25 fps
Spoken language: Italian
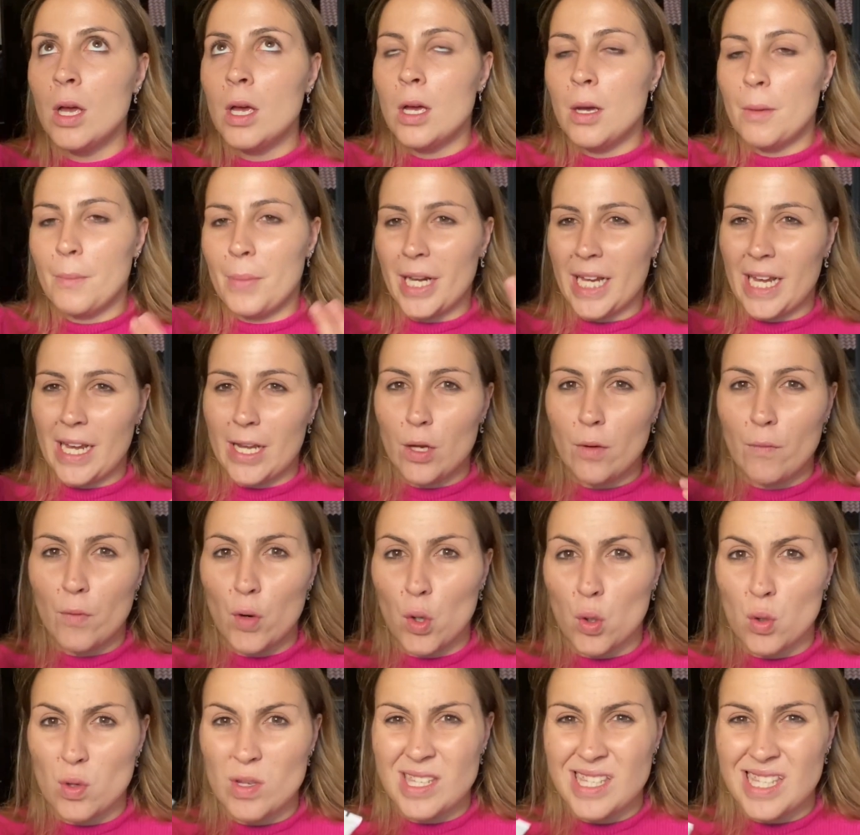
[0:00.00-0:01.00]
perché io ve
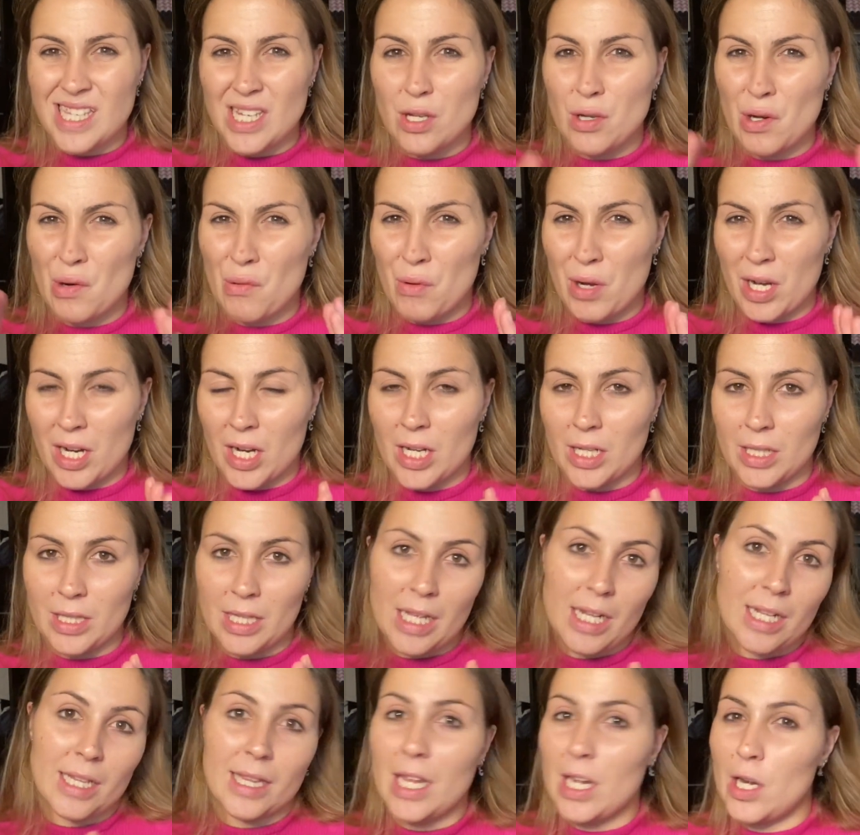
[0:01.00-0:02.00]
lo consiglio in, una, in
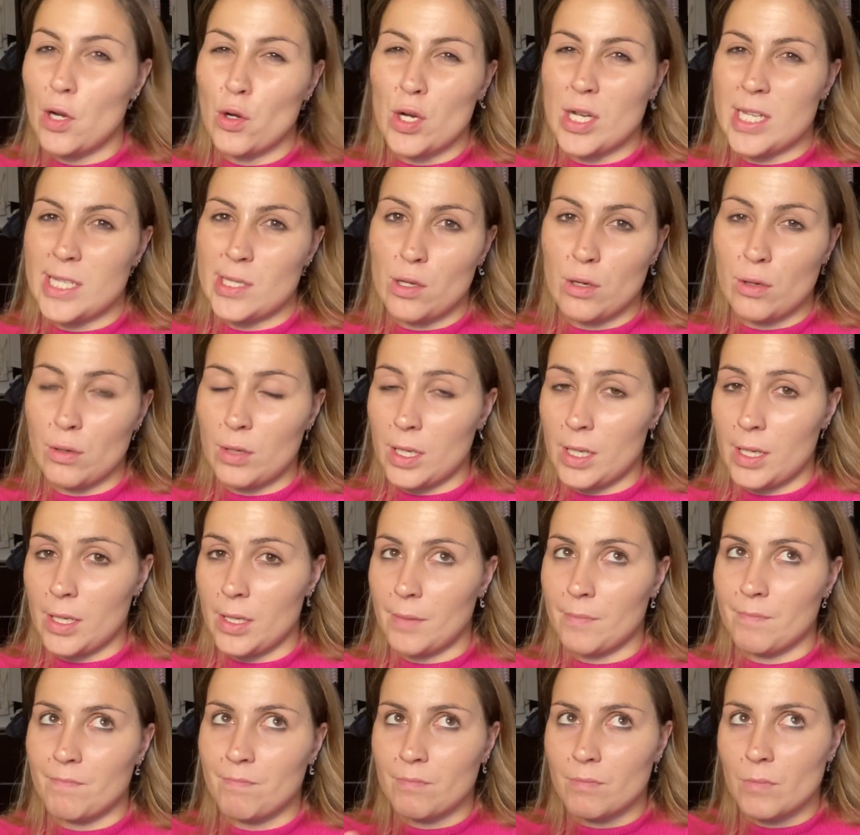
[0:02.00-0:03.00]
delle
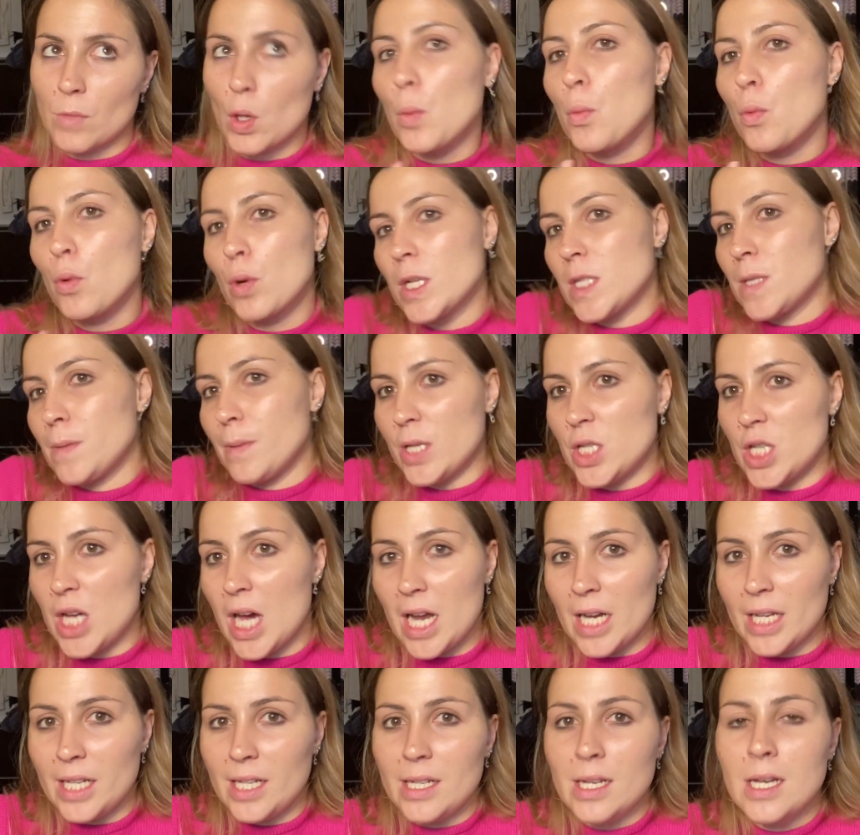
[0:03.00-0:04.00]
occasioni comunque
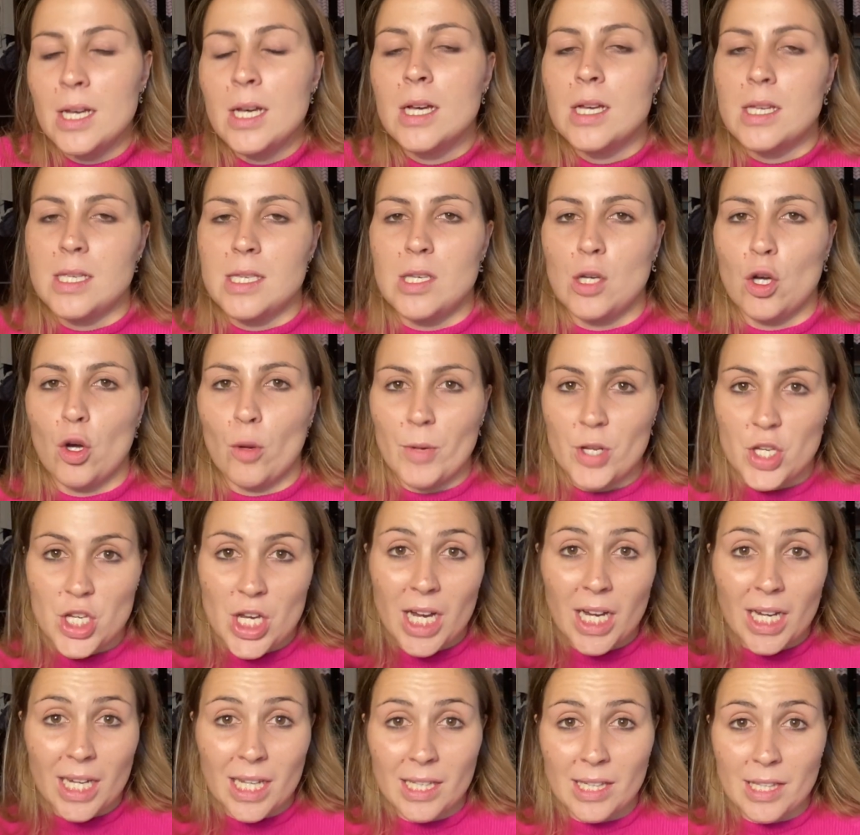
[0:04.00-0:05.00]
speciali, siccome c'è
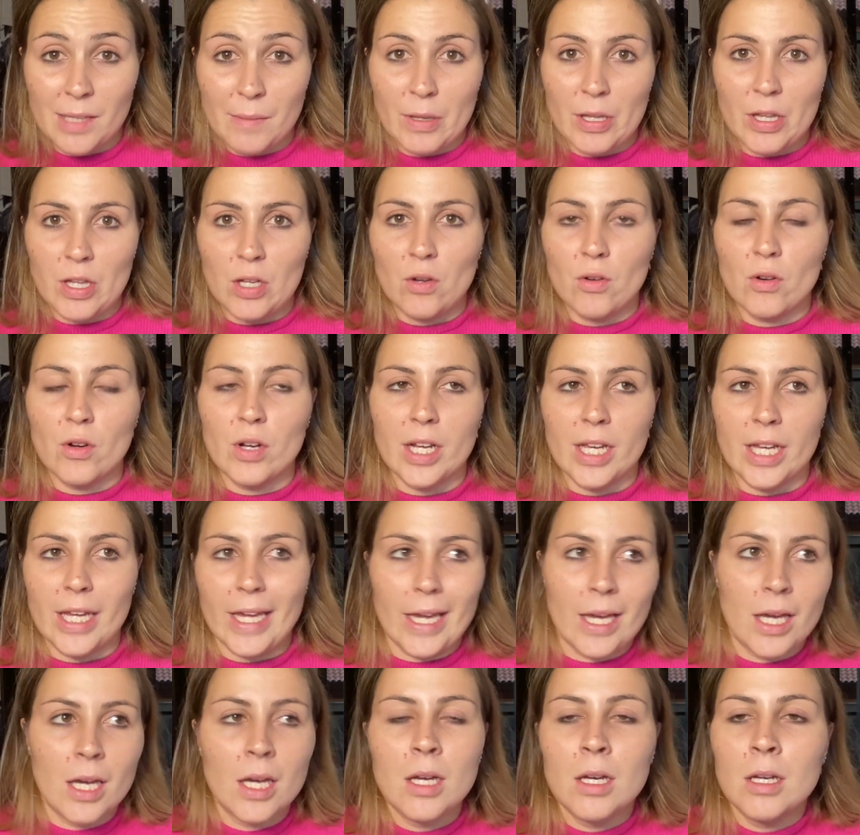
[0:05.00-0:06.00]
anche il dimeticone
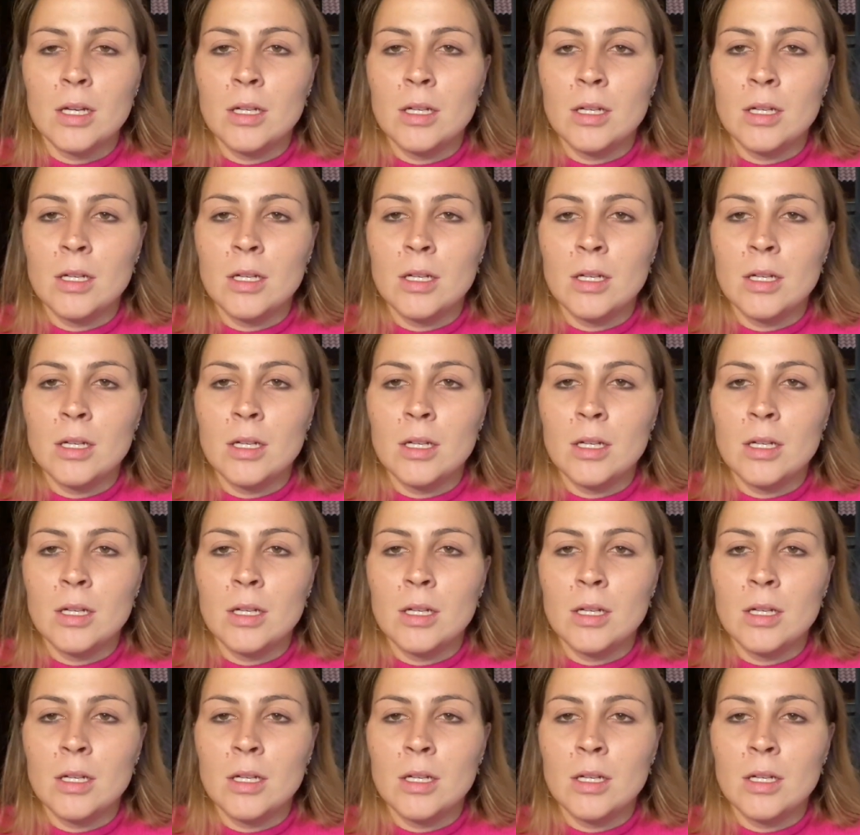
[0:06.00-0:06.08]
che